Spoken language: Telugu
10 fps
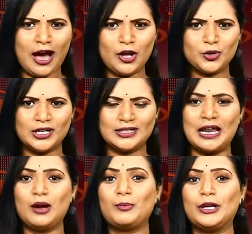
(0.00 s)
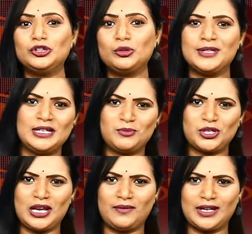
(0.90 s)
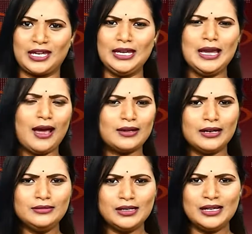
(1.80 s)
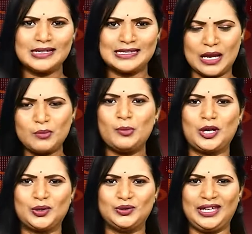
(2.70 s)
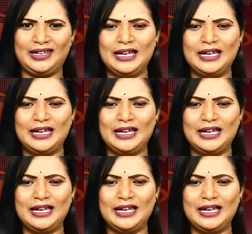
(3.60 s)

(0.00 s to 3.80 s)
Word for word: ఆరు గంటల పంతొమ్మిది నిమిషాల వరకు గంటన్నర సేపు పడుతుంది